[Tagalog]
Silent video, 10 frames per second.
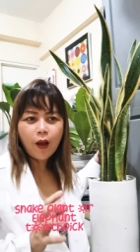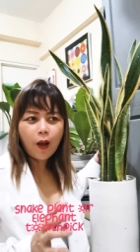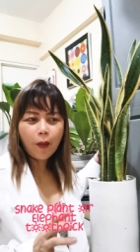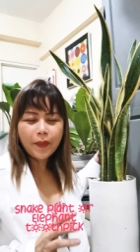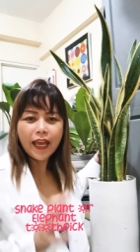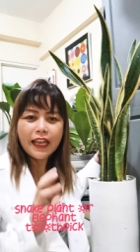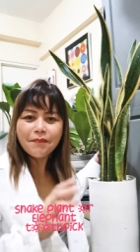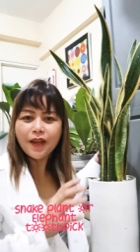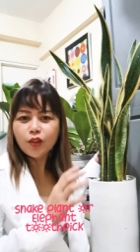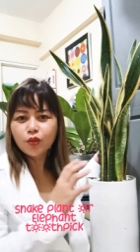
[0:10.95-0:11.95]
um,
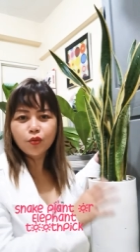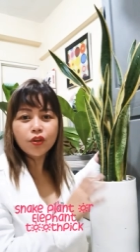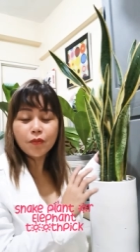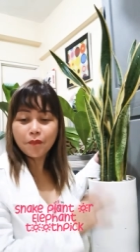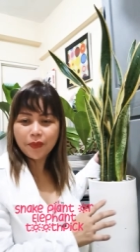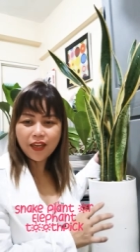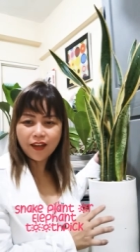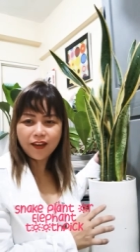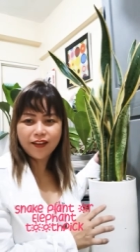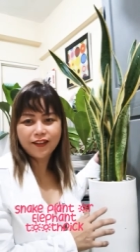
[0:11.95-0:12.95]
elephant toothpick.